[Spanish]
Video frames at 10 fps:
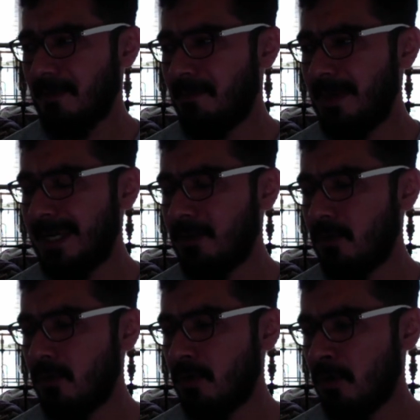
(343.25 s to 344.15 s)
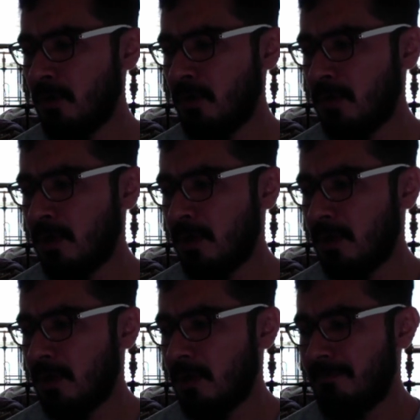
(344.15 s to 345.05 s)
pero
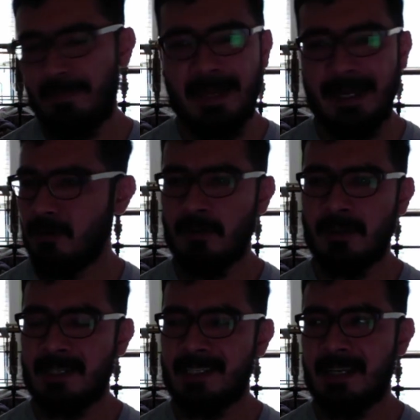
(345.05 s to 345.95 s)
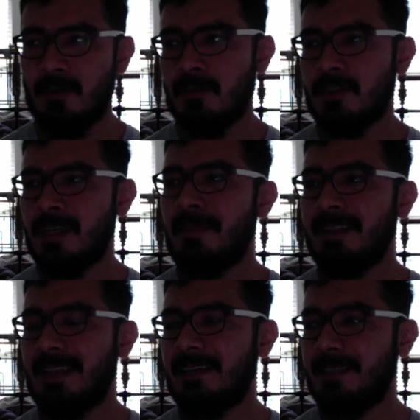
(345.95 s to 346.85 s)
pero decía, no, o sea,
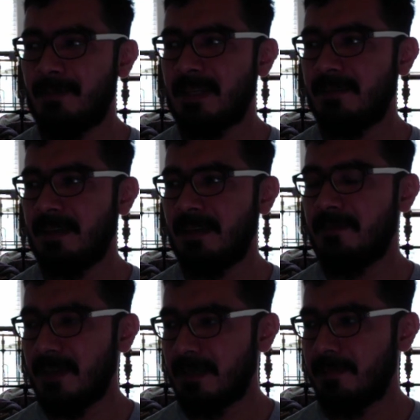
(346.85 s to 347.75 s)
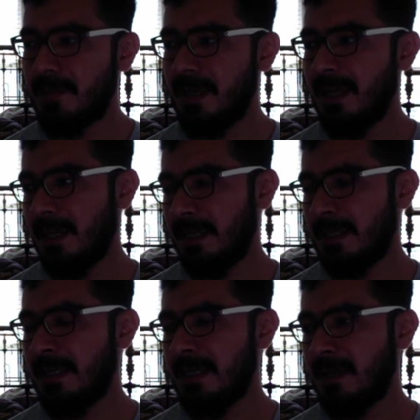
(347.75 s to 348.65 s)
mantente más bien firme
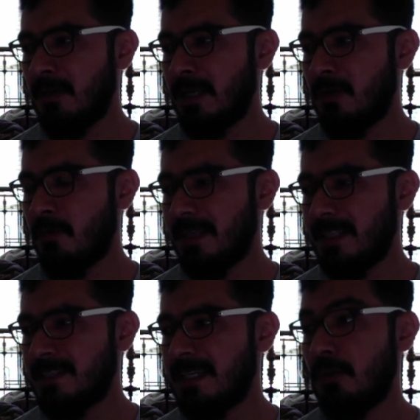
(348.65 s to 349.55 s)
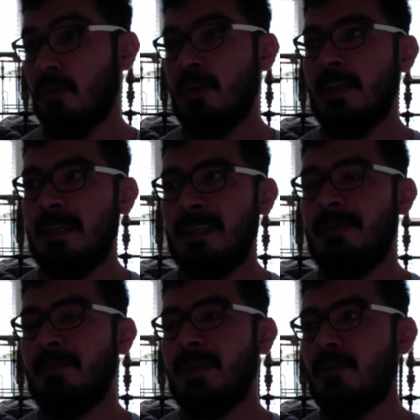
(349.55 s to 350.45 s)
y, convencido y
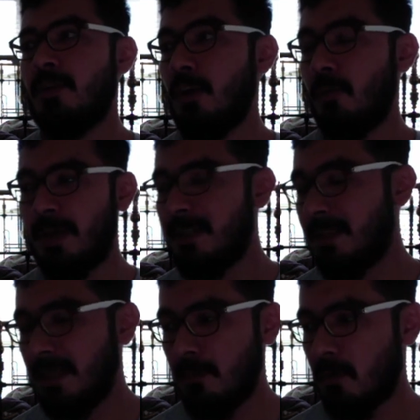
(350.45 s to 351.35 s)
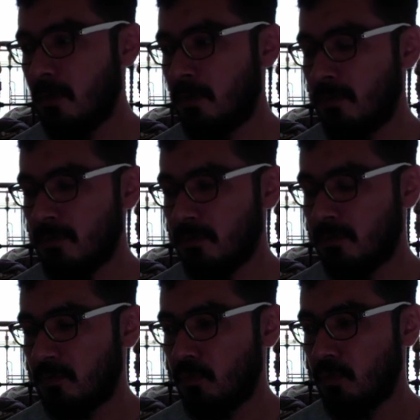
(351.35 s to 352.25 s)
también con el objetivo, como
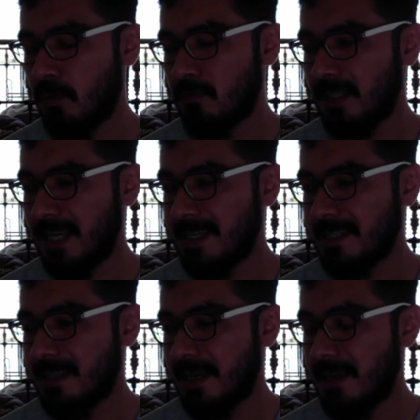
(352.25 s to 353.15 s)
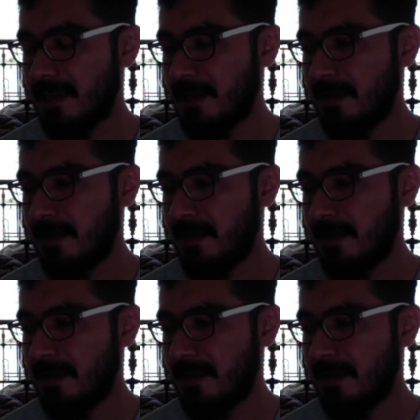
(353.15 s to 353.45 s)
tú como cineasta,